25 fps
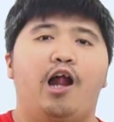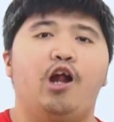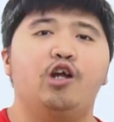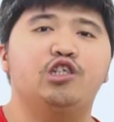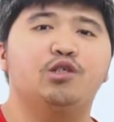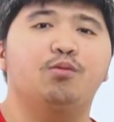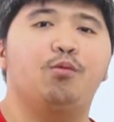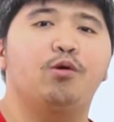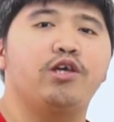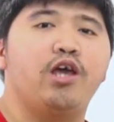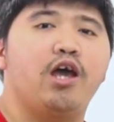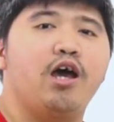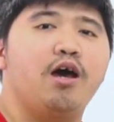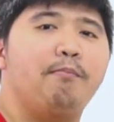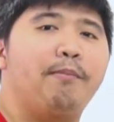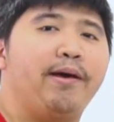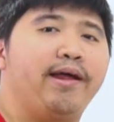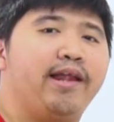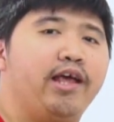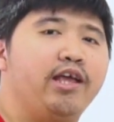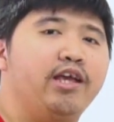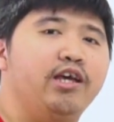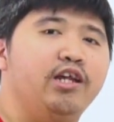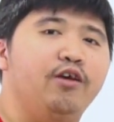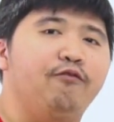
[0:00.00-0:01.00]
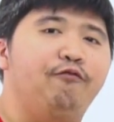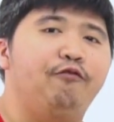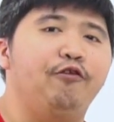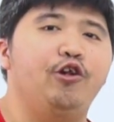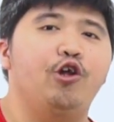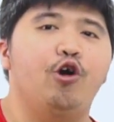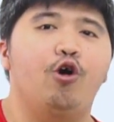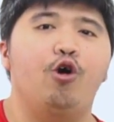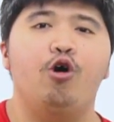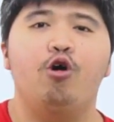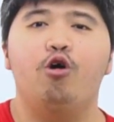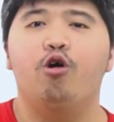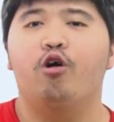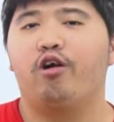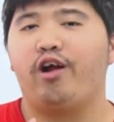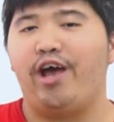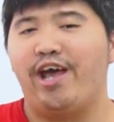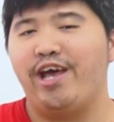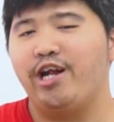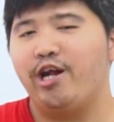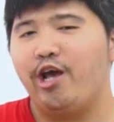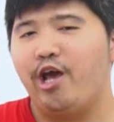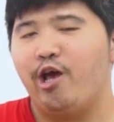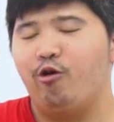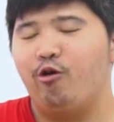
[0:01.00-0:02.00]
Halo semuanya, balik lagi di video Ryan